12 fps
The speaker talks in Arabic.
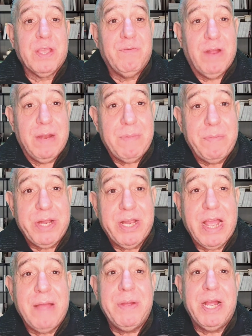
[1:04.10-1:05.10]
فلما
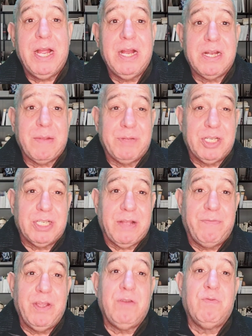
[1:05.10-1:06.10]
بتتابع انت
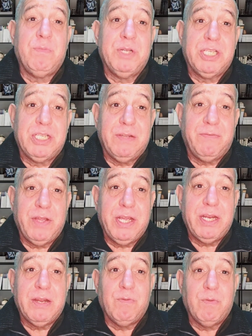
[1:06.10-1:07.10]
بتستفيد
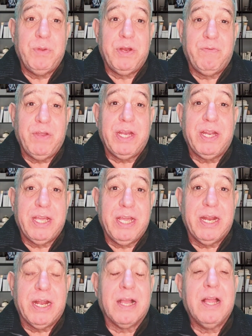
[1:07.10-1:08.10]
وبتستفيد وبتفيد
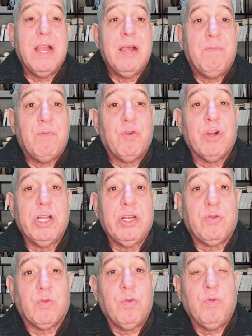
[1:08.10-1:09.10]
غيرك ممكن
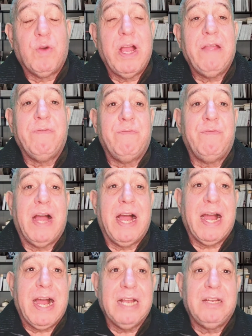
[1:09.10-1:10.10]
تكون واقف مع
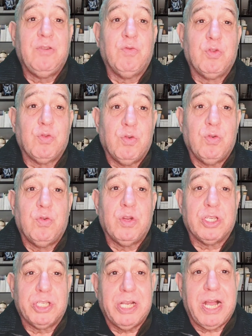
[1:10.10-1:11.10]
حد وتقول له
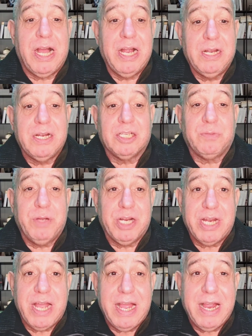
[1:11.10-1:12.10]
نصيحه انت
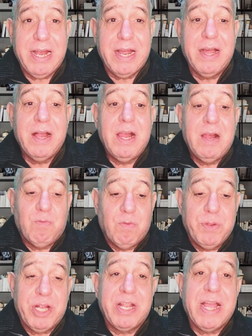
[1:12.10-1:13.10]
سمعتها هنا
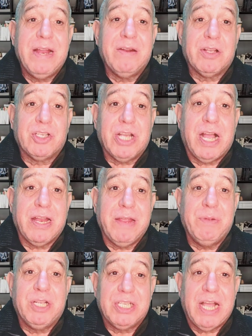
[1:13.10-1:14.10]
وبالتالي النصيحه دي
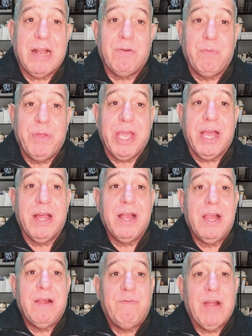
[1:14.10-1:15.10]
بتساعده بيها
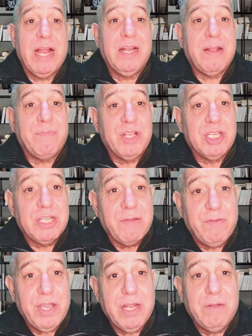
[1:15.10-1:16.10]
فانت
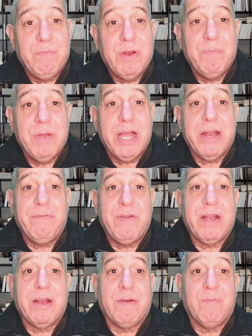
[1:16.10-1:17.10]
بتستفيد من
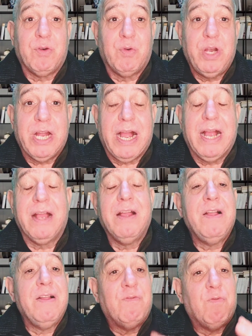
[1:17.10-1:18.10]
معرفتك بكل حاجه
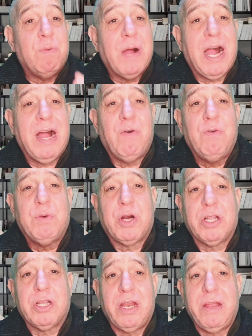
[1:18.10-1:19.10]
وبحاول
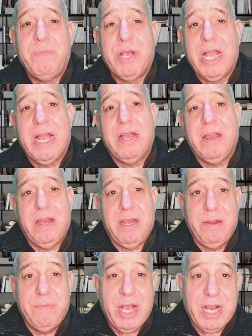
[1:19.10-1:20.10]
بقدر الامكان ان
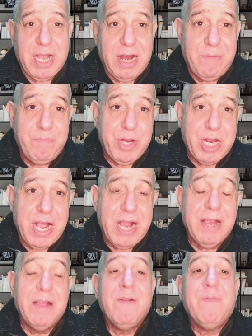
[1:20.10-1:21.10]
يبقى الكلام بتاعي